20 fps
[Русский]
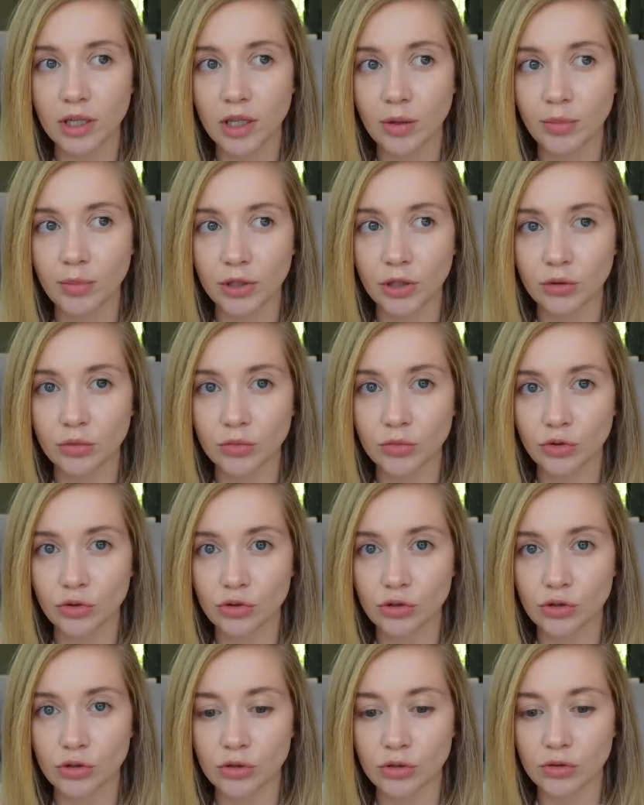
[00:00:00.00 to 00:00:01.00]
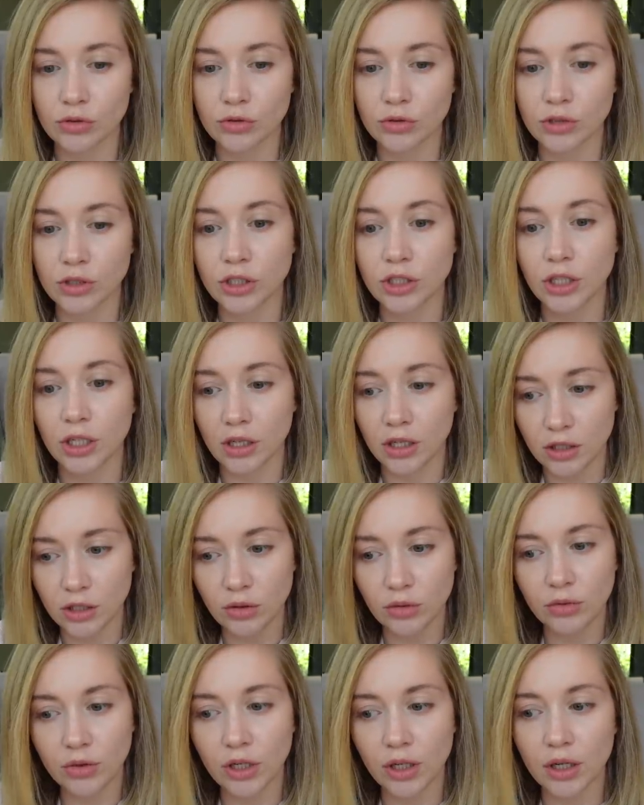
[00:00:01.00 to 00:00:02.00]
и потом тоже сначала
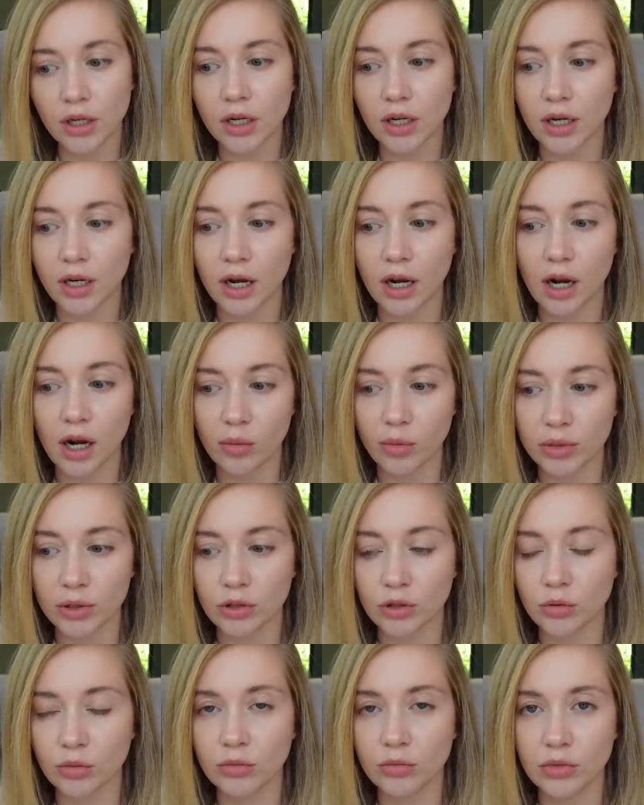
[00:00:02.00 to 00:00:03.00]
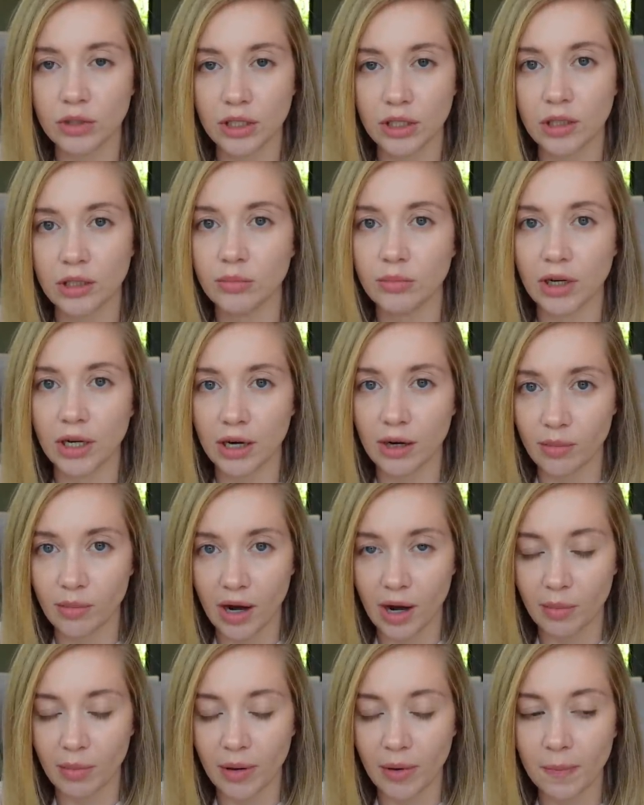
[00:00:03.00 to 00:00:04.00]
они уехали, а потом и моя
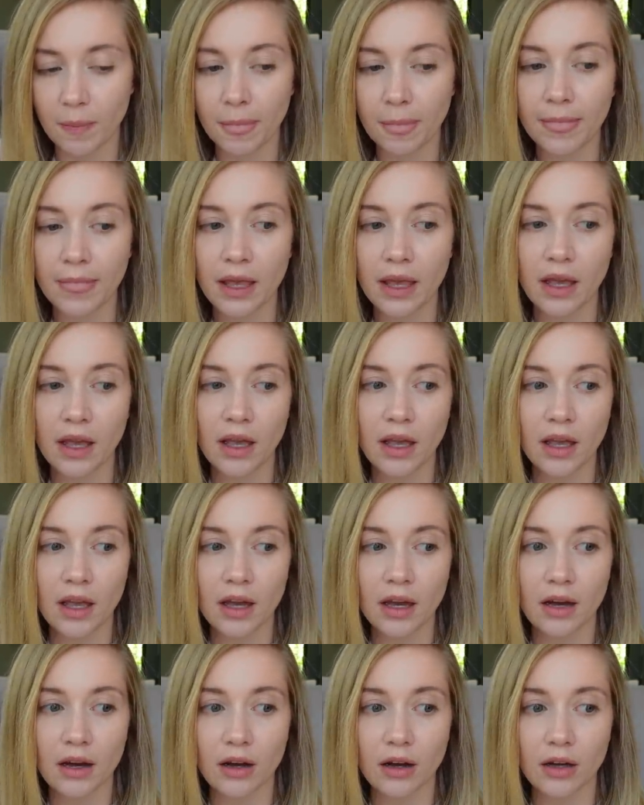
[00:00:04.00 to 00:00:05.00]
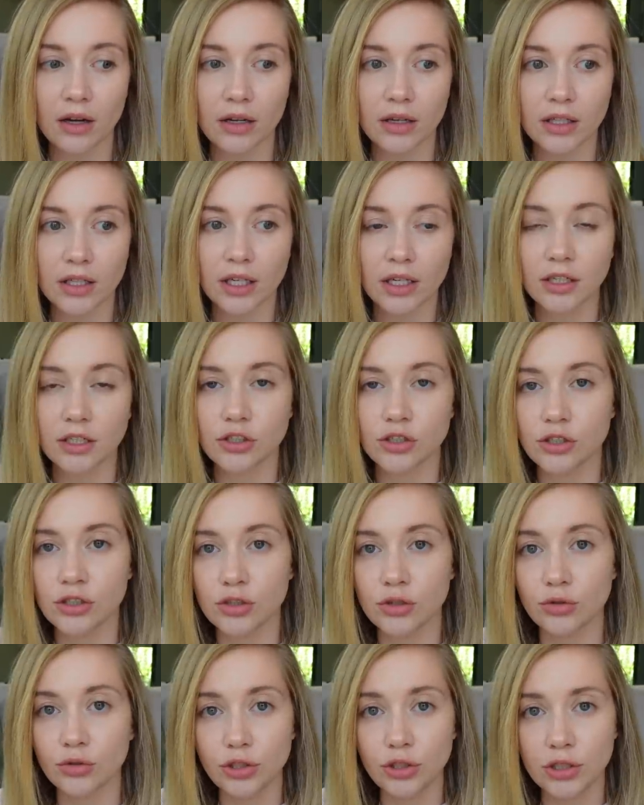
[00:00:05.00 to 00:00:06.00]
мама. А, я, конечно
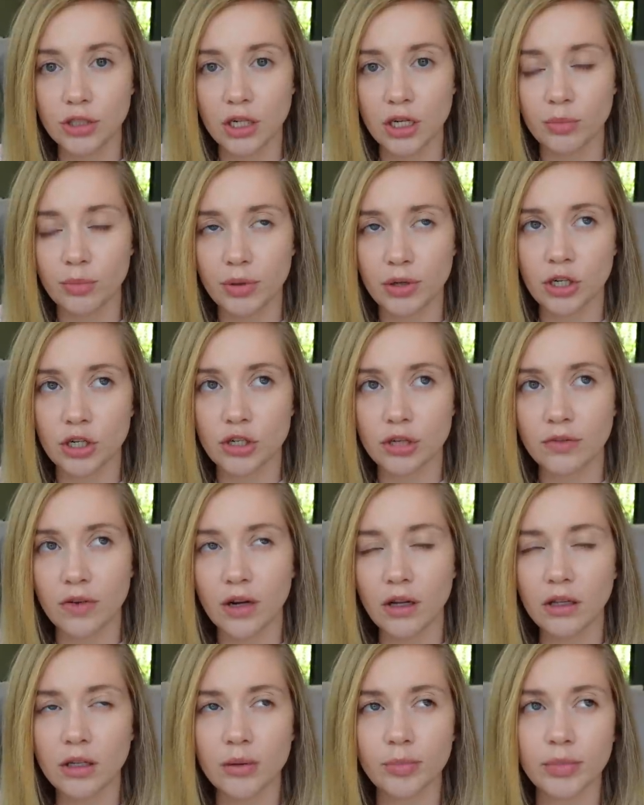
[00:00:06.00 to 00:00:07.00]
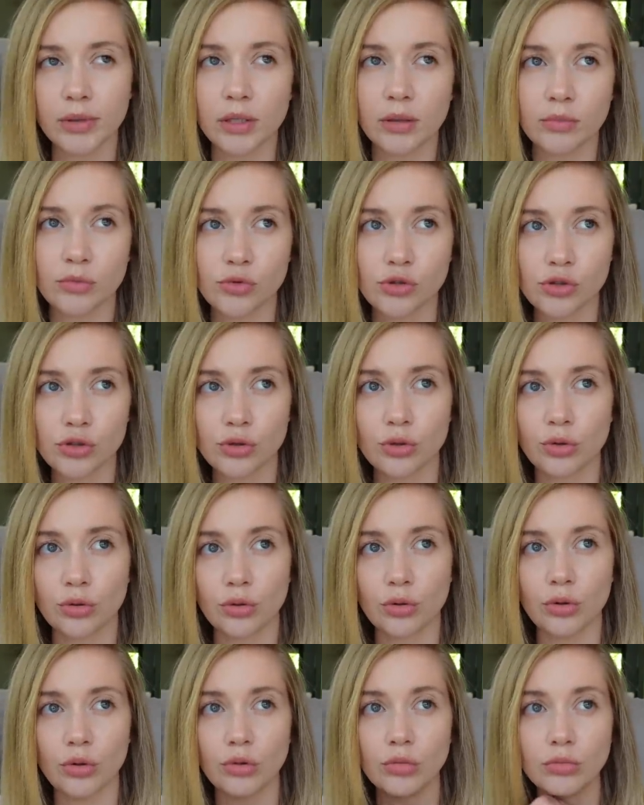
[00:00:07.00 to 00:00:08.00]
же, очень сильно переживала, потому
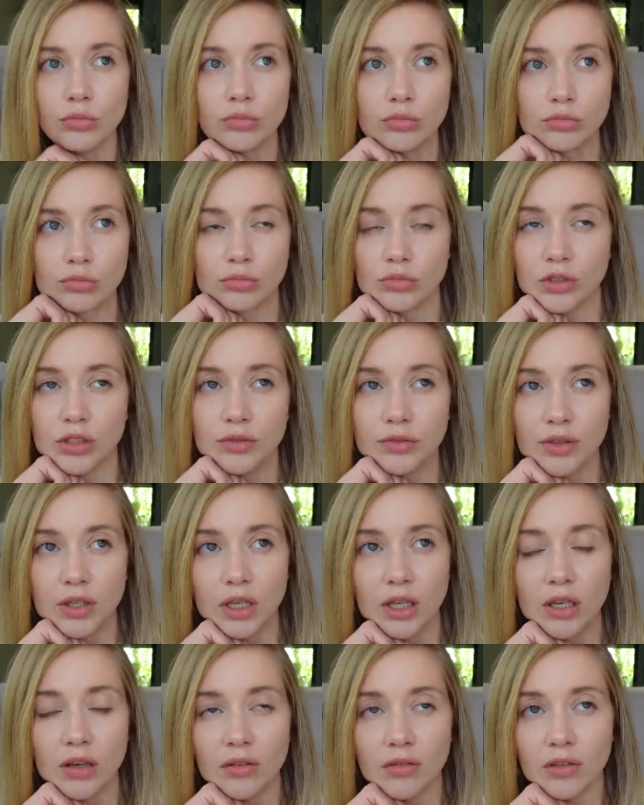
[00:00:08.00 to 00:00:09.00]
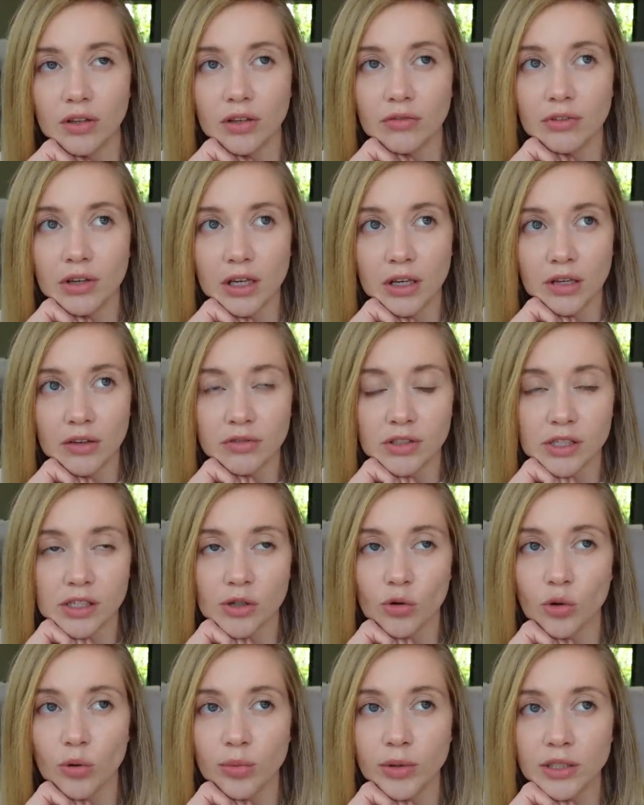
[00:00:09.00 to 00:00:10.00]
что ни в Киеве, ни в
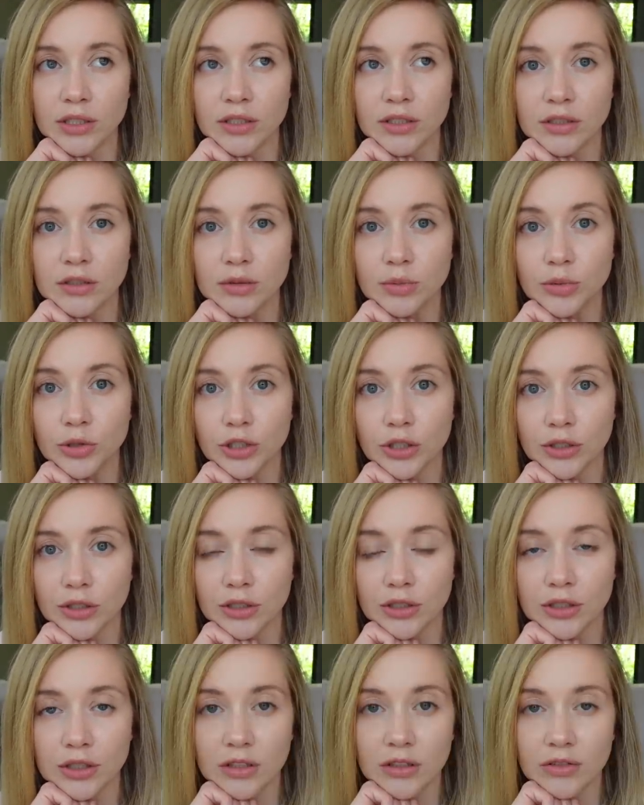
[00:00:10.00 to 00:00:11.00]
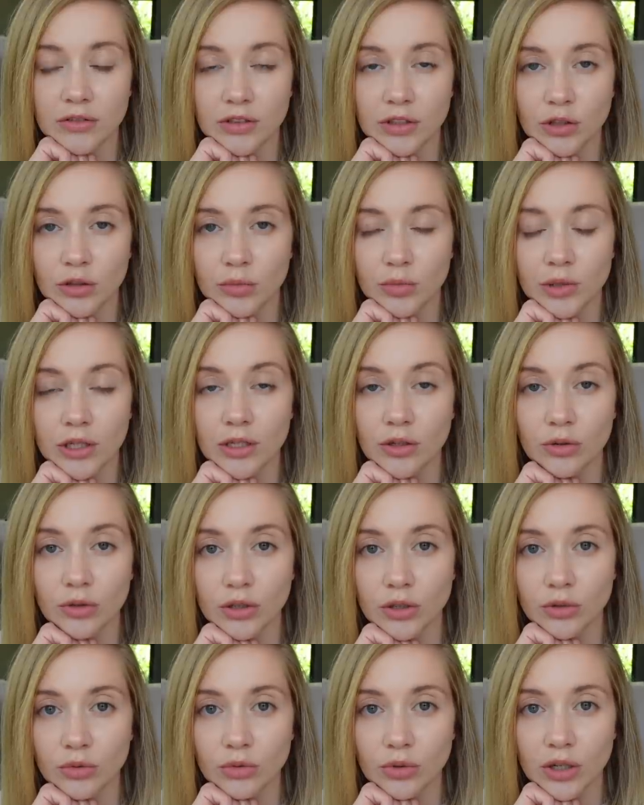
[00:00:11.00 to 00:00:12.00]
Киевской области, вообще ни в одном
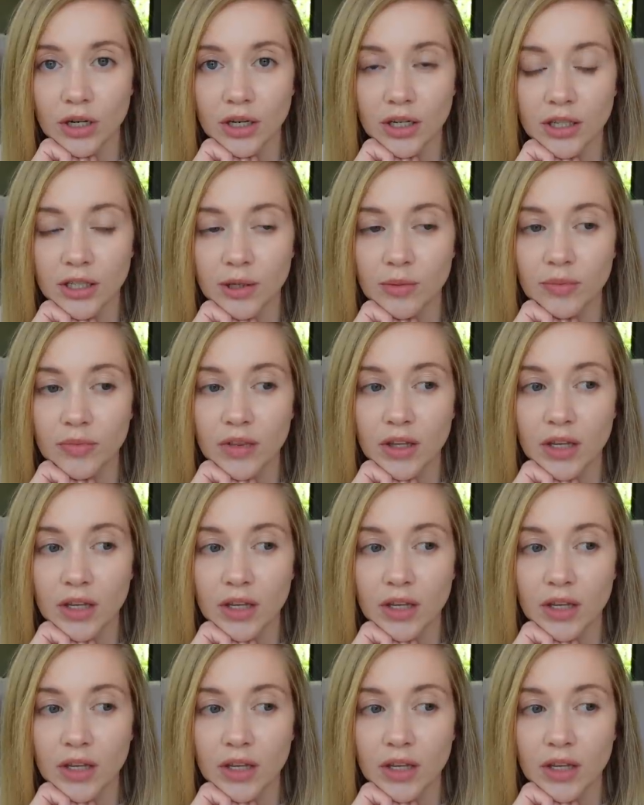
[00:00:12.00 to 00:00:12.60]
регионе Украины